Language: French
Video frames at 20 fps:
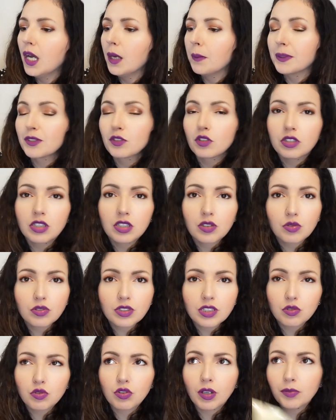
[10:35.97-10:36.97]
parce que sinon
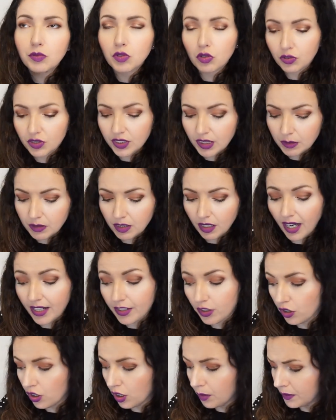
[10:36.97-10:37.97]
c'est trouvable sur le site
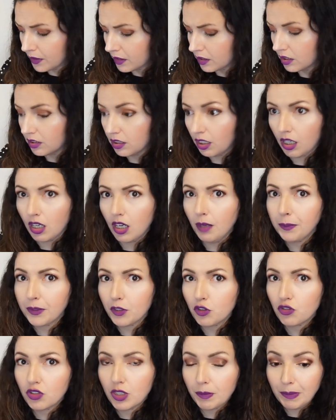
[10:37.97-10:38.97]
iHerb, etc. Après,
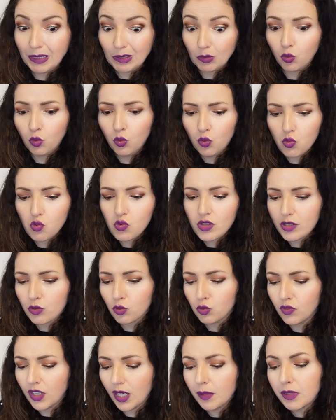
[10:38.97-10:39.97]
je sais pas trop où c'est
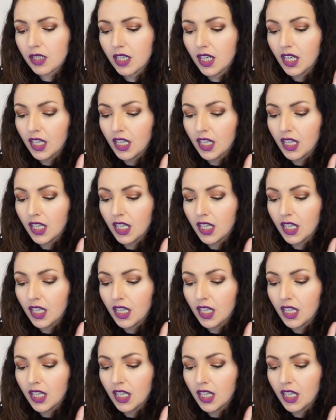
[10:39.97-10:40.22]
trouvable.